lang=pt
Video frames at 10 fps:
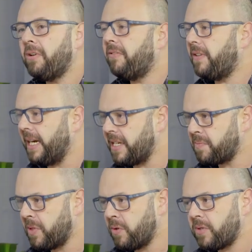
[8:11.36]
a várias
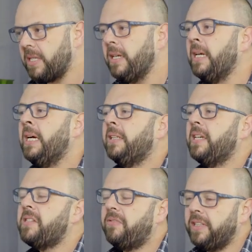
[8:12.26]
mãos, né?
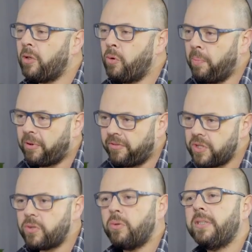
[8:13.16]
Tem que ser feita com o
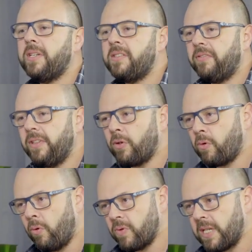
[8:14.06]
professor, tem que ser feita
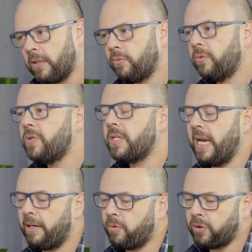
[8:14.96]
com os alunos.
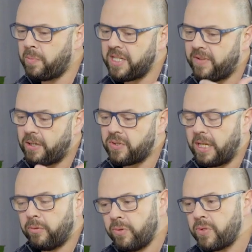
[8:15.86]
Claro, quanto mais velhos os
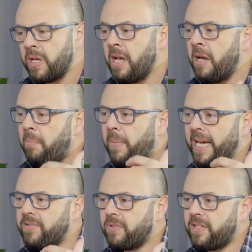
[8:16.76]
alunos,
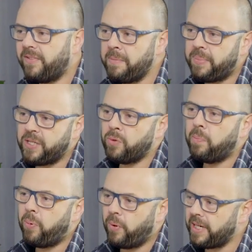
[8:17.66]
mais você vai
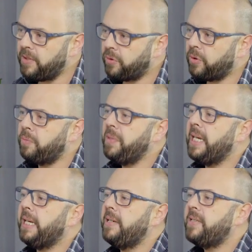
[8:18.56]
pressupor essa autonomia
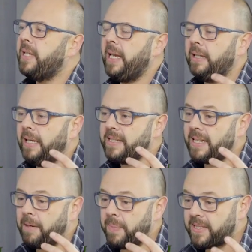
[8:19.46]
que eles têm, né? Essa
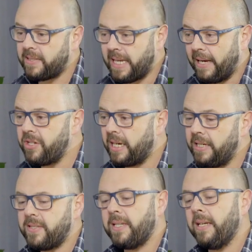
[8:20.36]
capacidade que
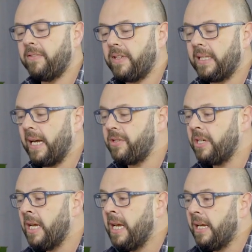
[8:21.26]
eles têm, na verdade,
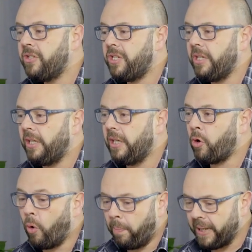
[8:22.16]
de
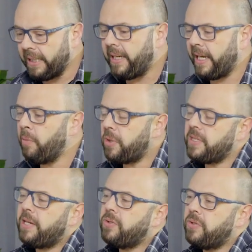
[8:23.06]
compreender que o
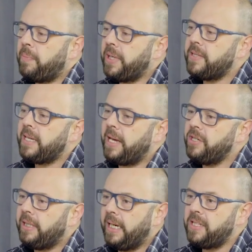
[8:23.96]
processo de
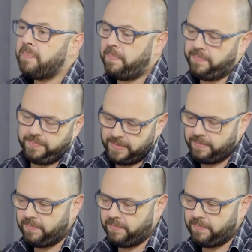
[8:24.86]
aprendizagem deles hum,